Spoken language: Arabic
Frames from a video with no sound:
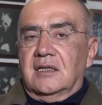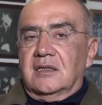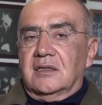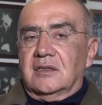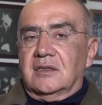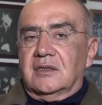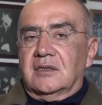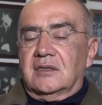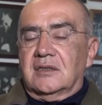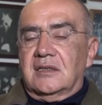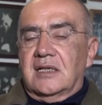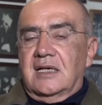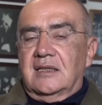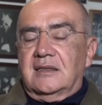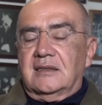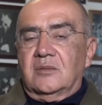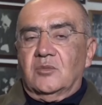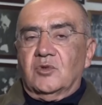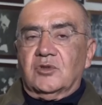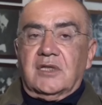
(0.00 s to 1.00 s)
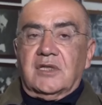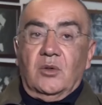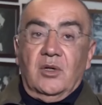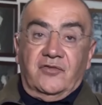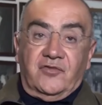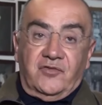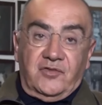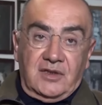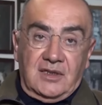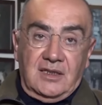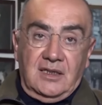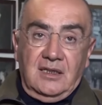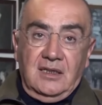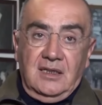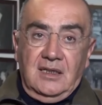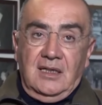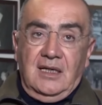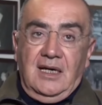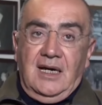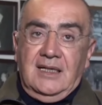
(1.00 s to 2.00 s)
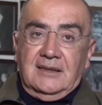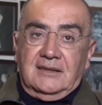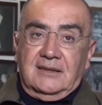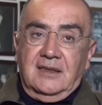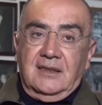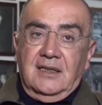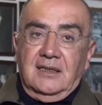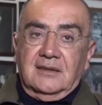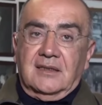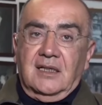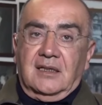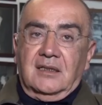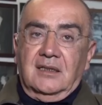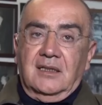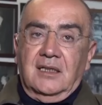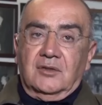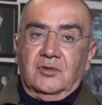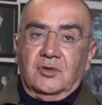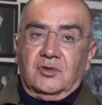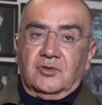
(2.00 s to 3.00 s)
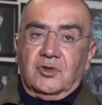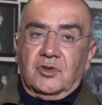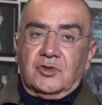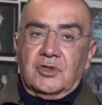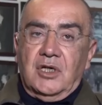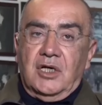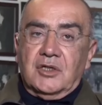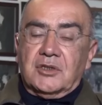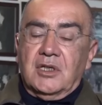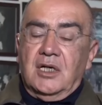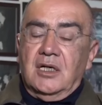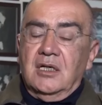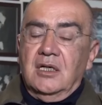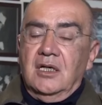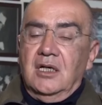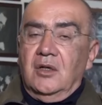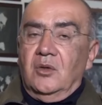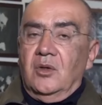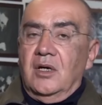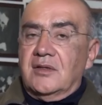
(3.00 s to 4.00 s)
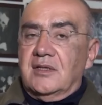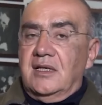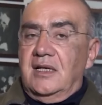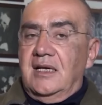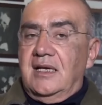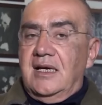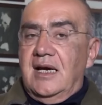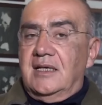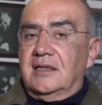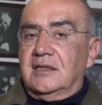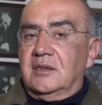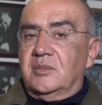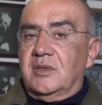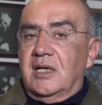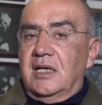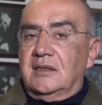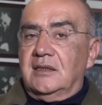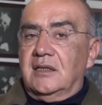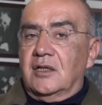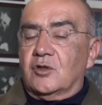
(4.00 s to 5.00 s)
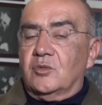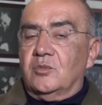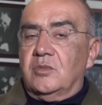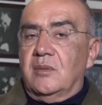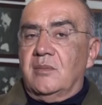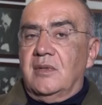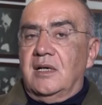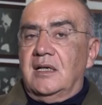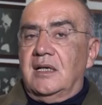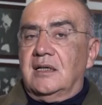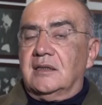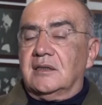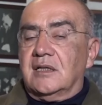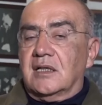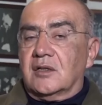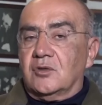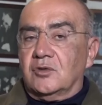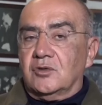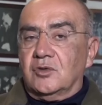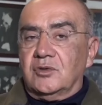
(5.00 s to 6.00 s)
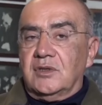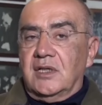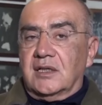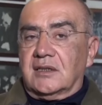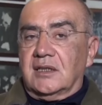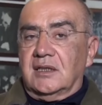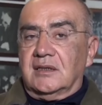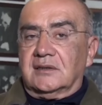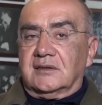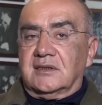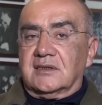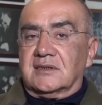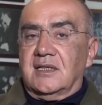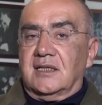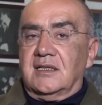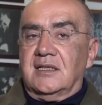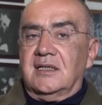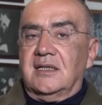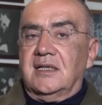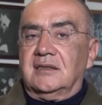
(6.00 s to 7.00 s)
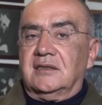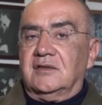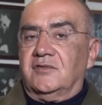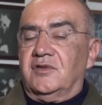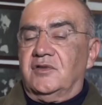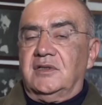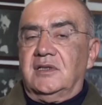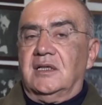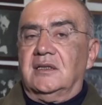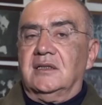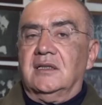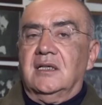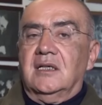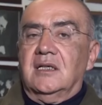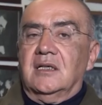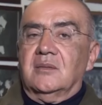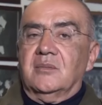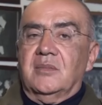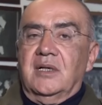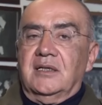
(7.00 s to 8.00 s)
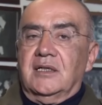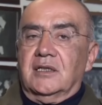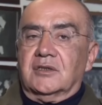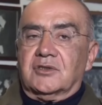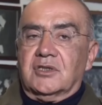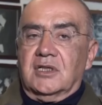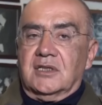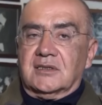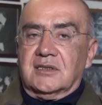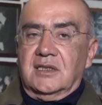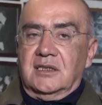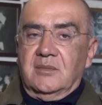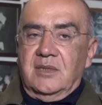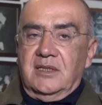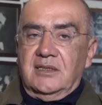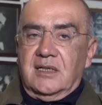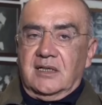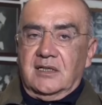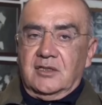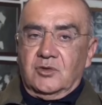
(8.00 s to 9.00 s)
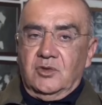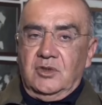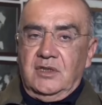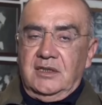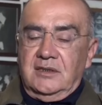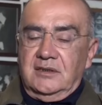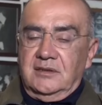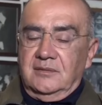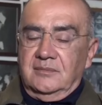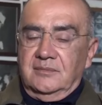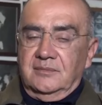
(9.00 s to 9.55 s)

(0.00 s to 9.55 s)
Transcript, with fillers: آه، يعني متوفرة حتى ينتقل الدكتور جعجع وهذا لا يعني بأن ربما لن يكون هناك اتصالا هاتفيا بين الشخصين بين الرجلين